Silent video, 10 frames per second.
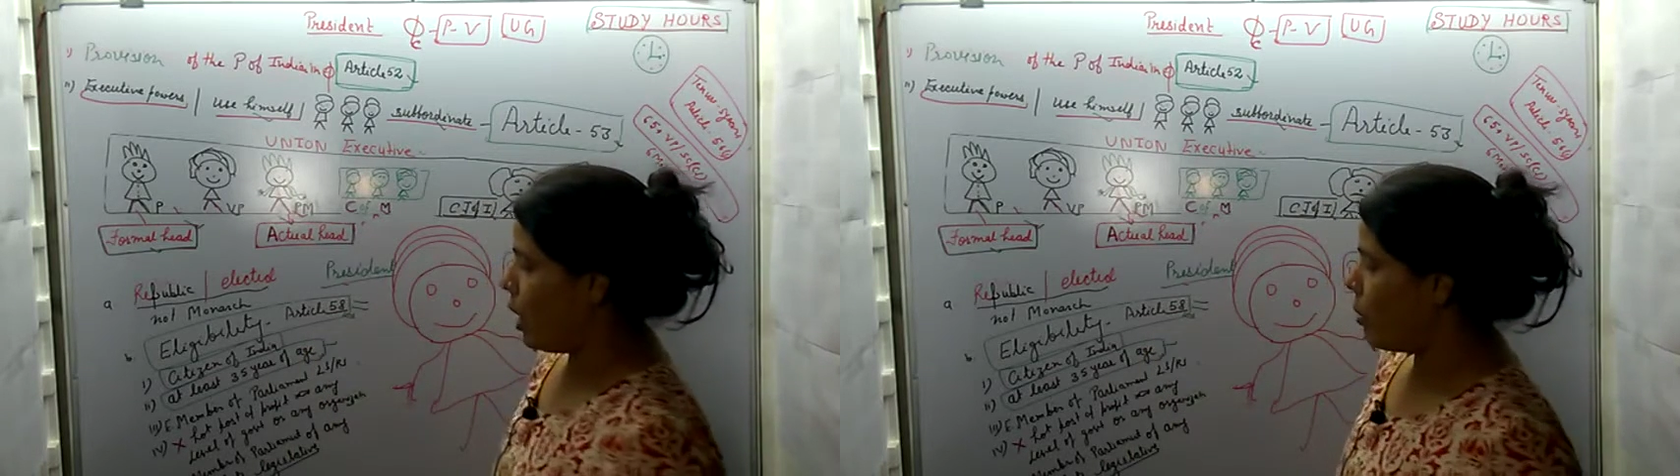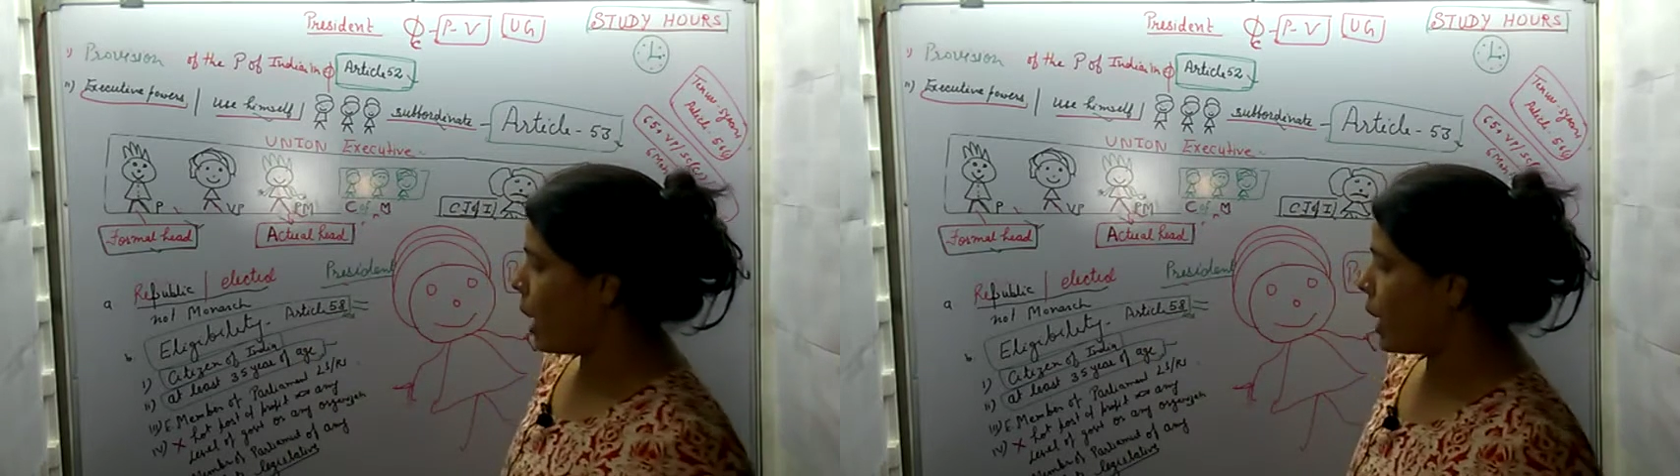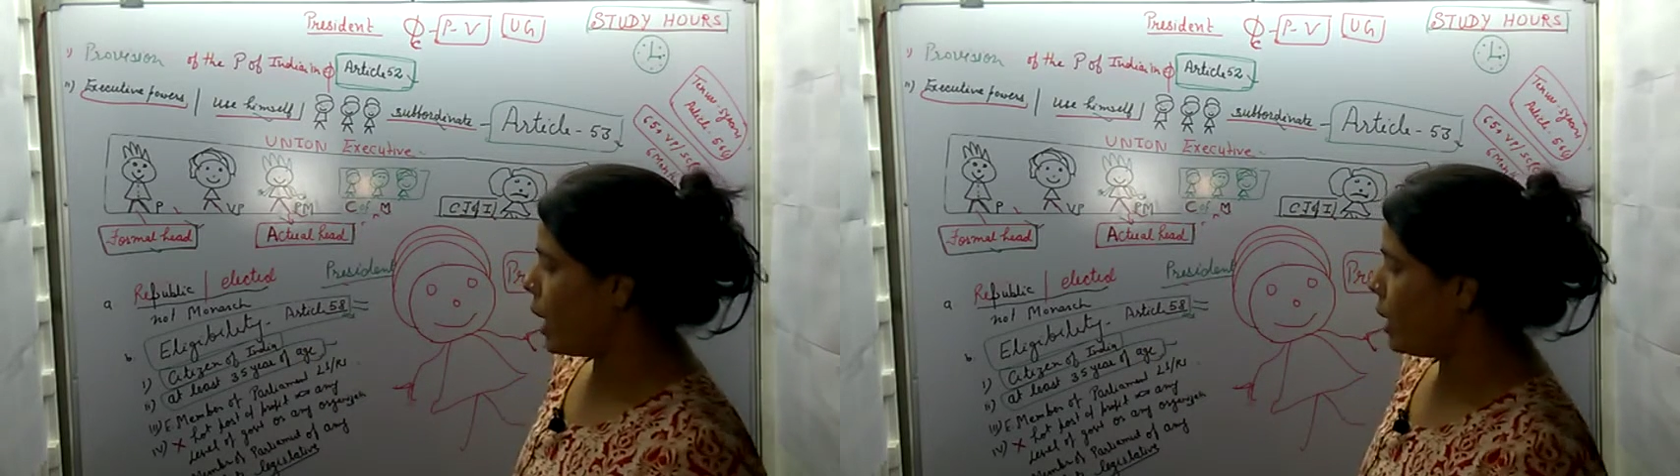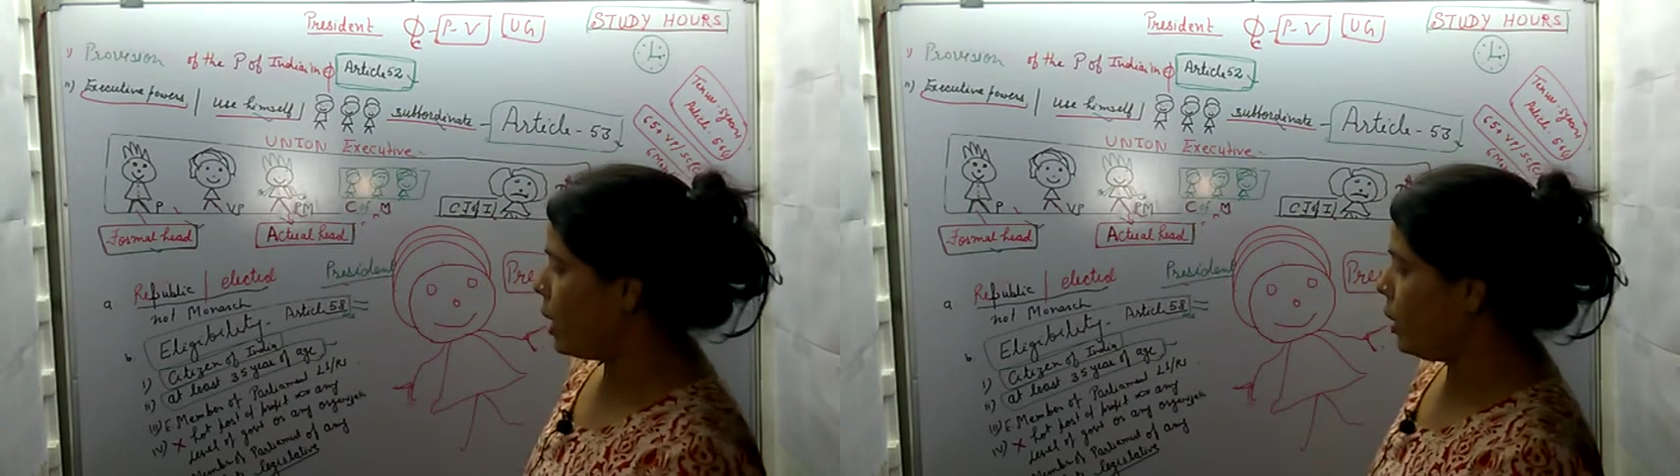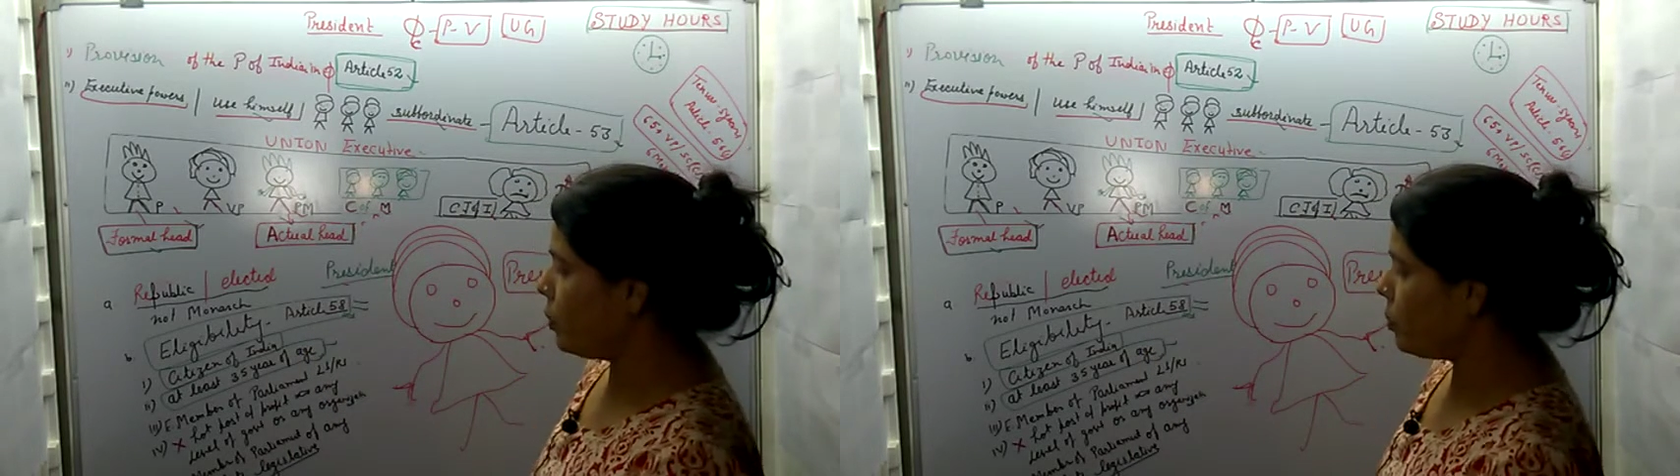अब आगे आते
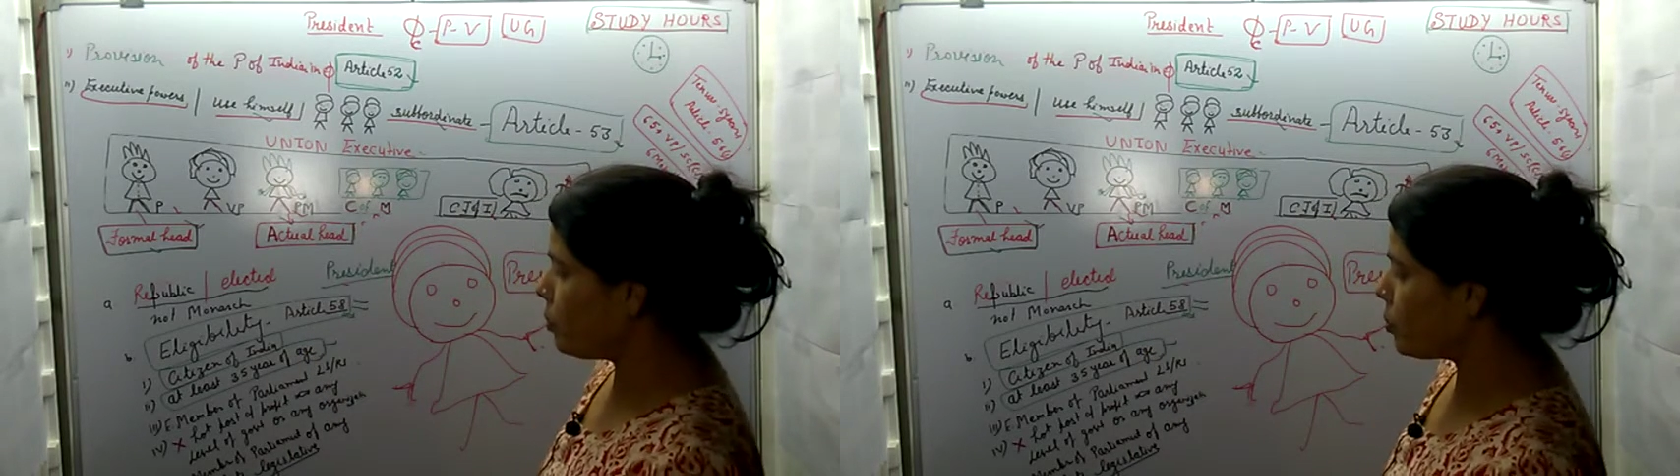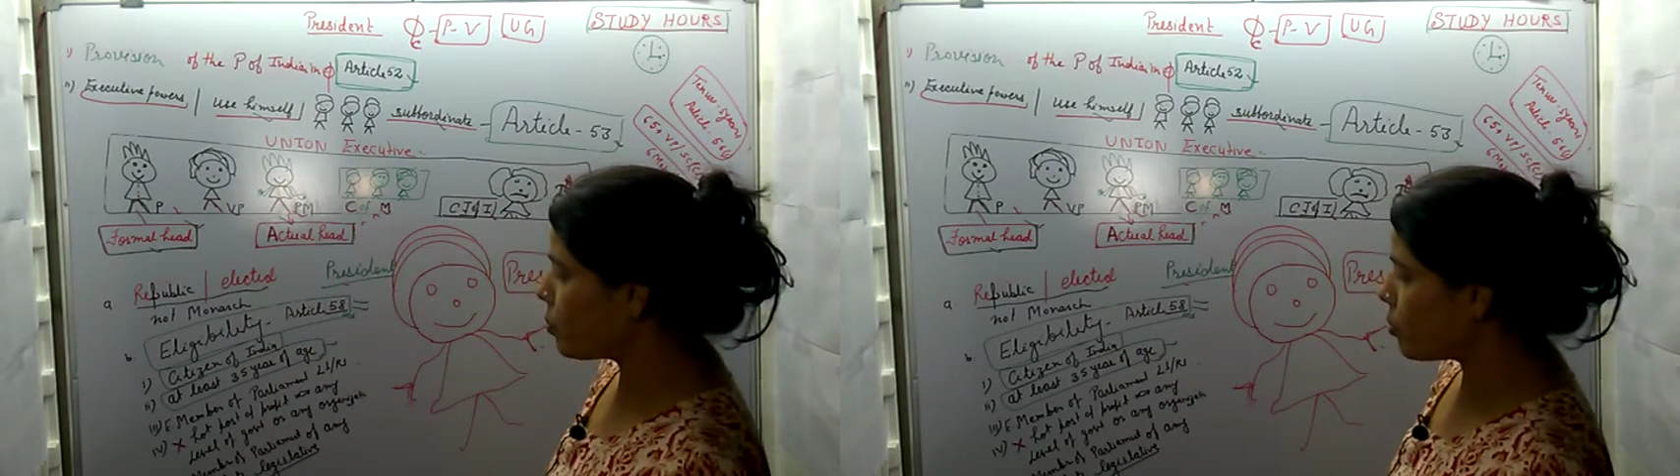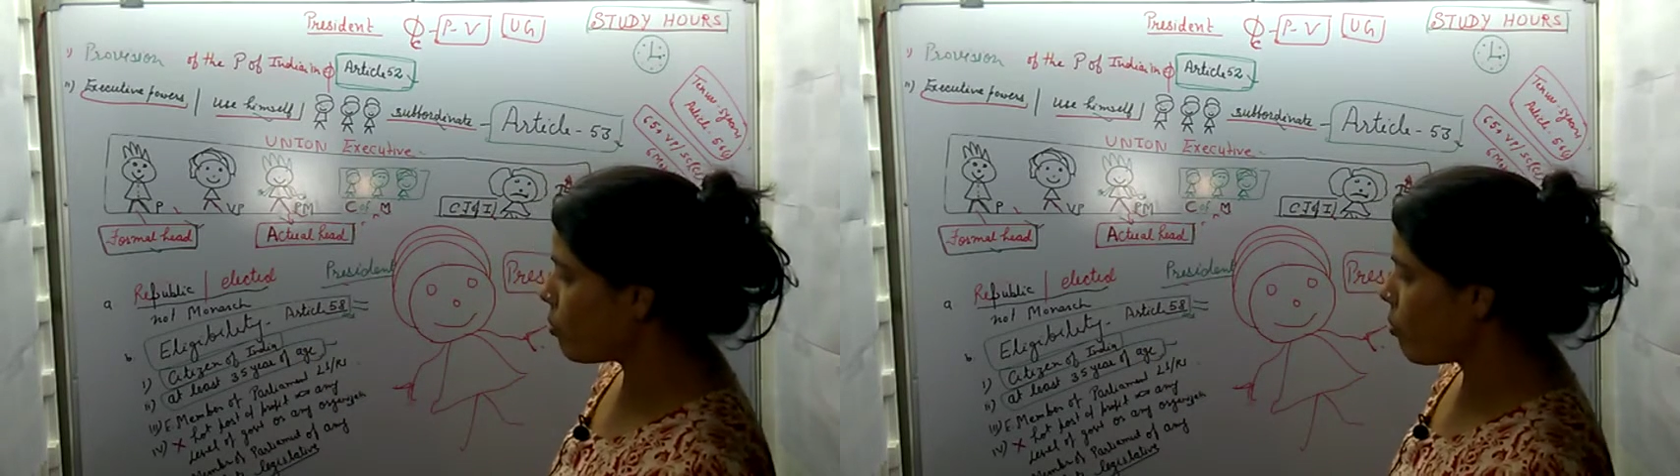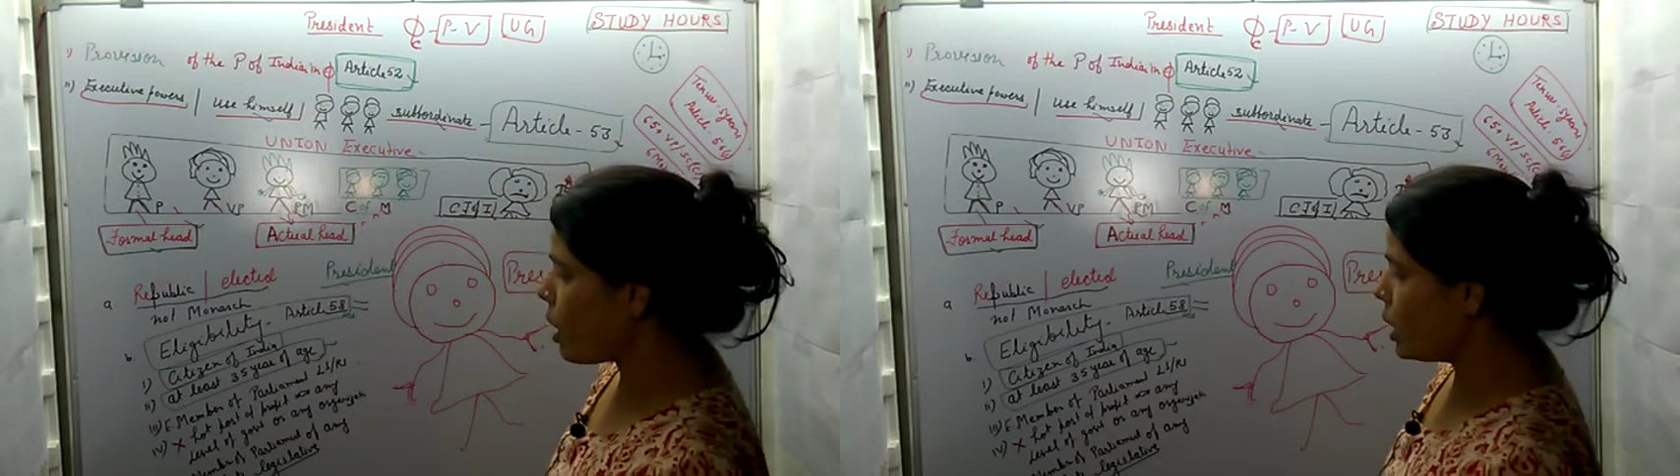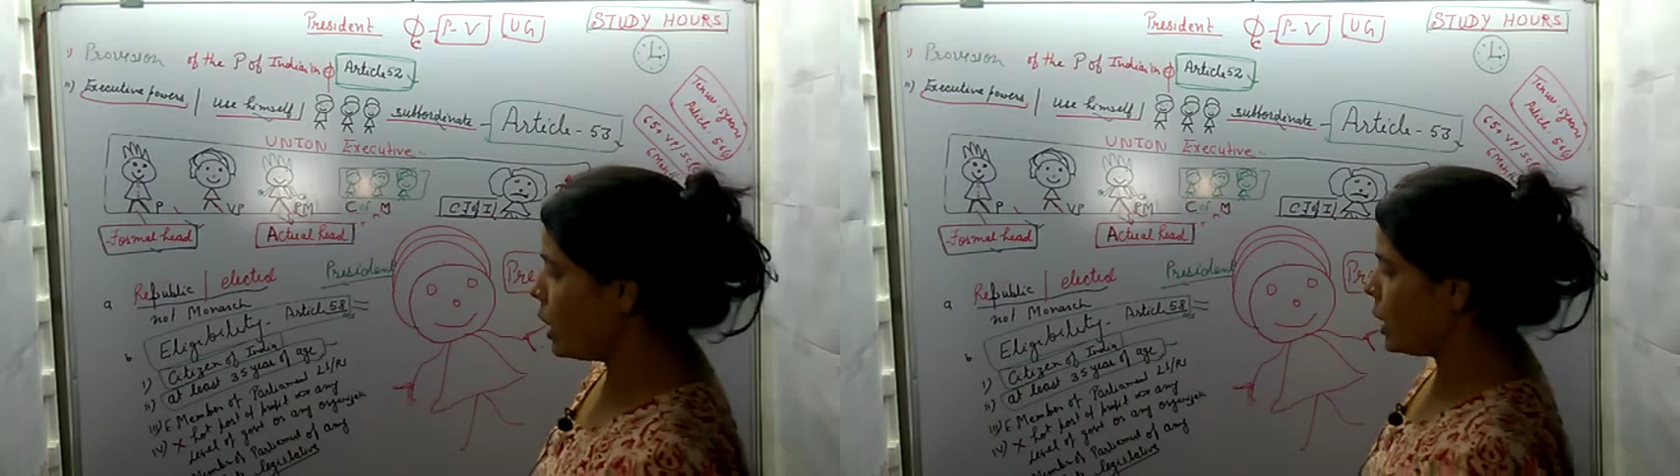हैं
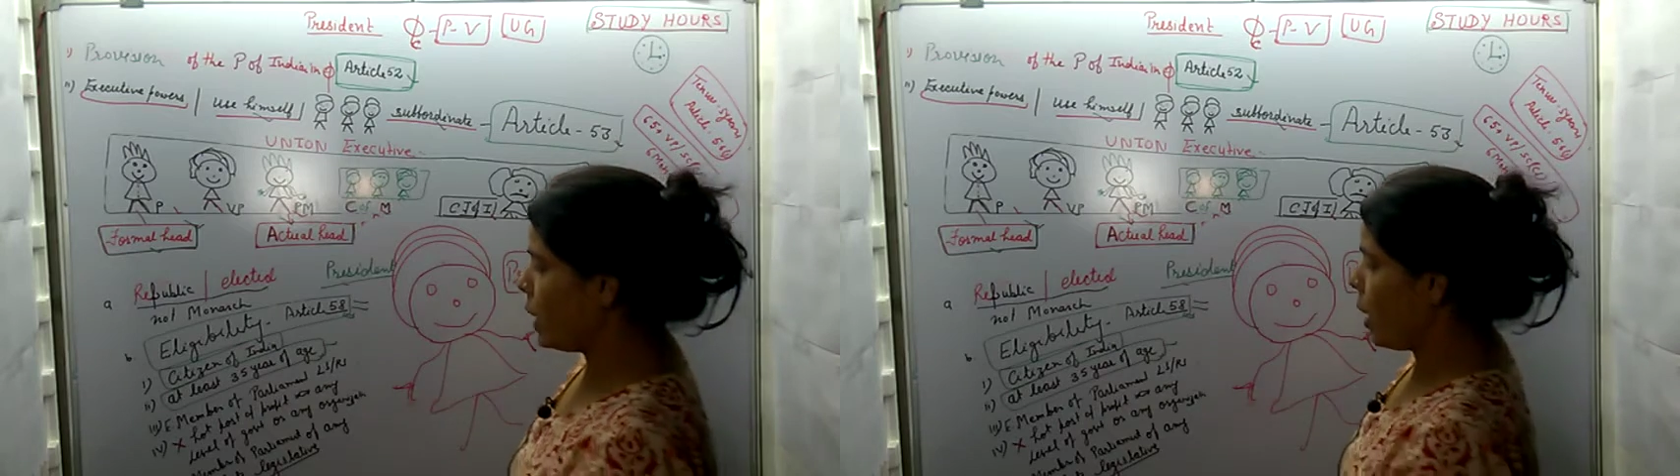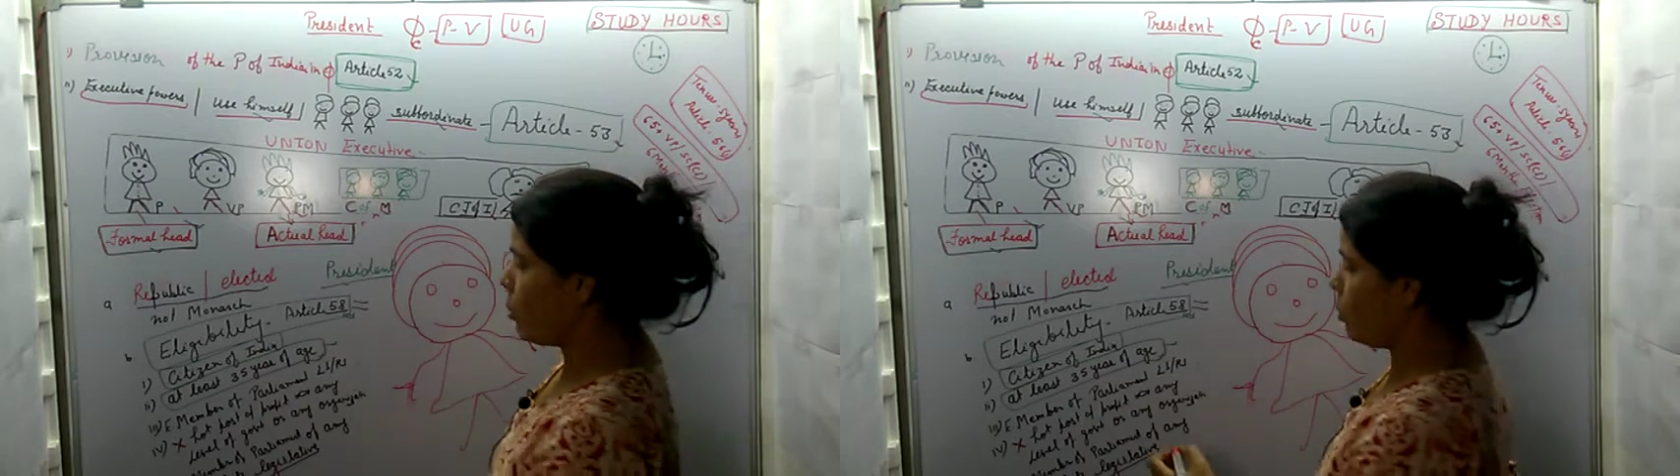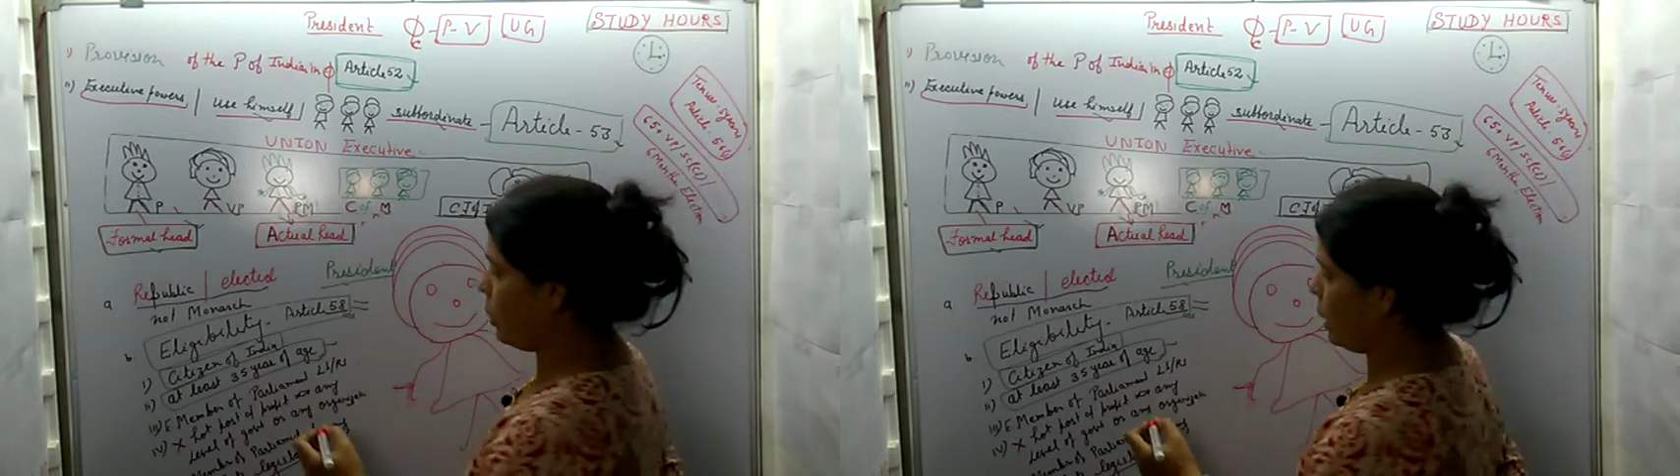जैसे कि आपको